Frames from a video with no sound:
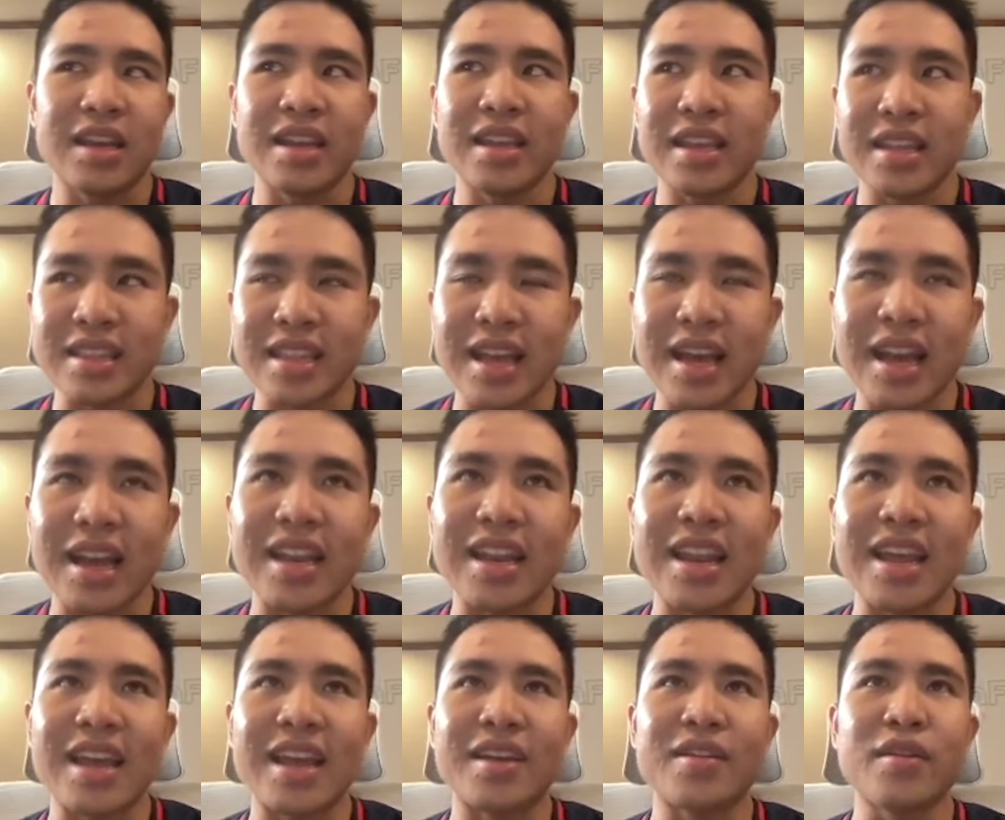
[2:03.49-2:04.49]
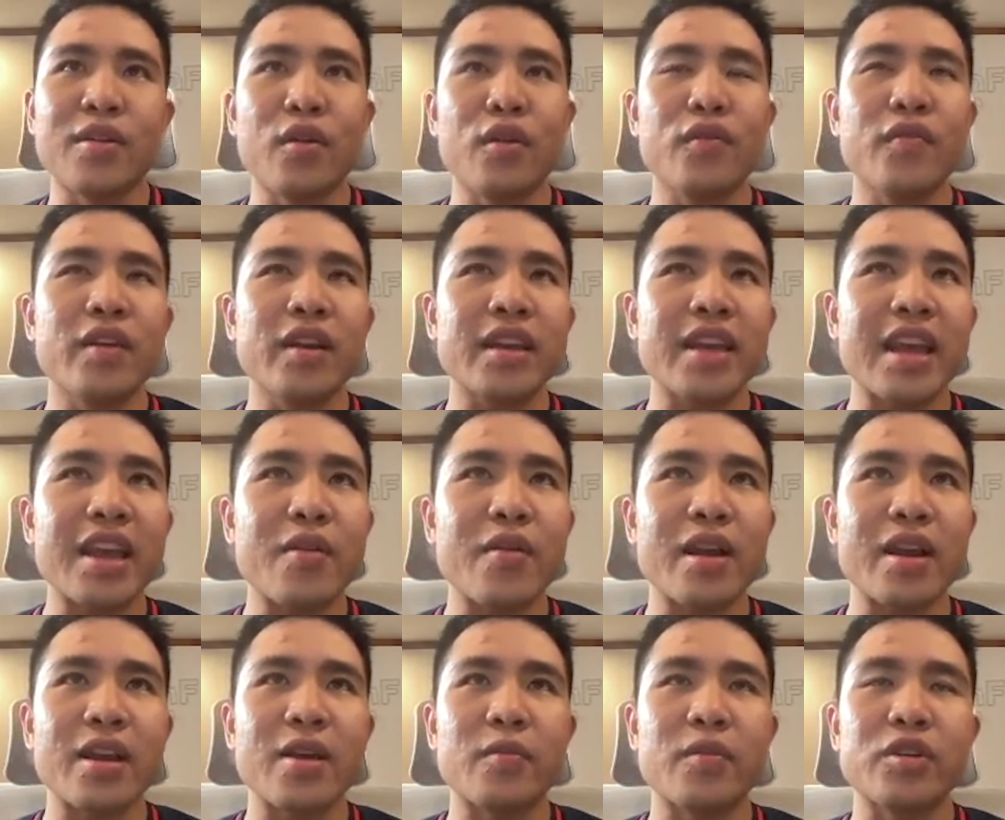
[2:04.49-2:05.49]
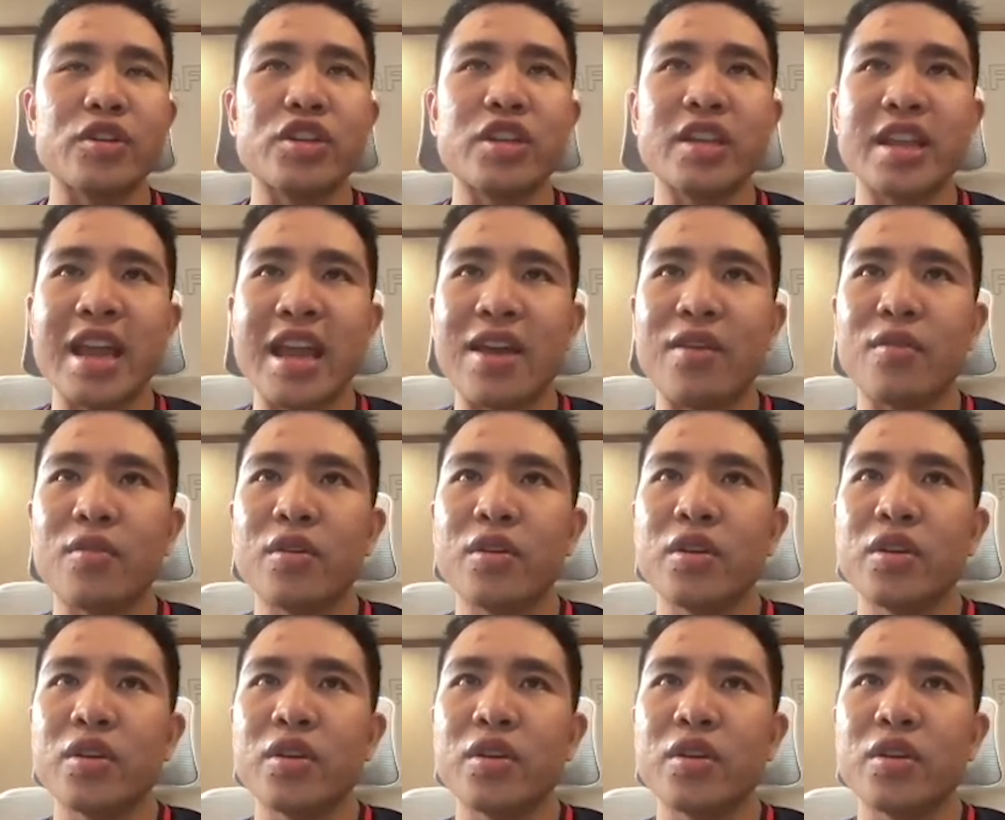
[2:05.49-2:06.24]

hiện tại là đối với các hoạt động ở trên DAO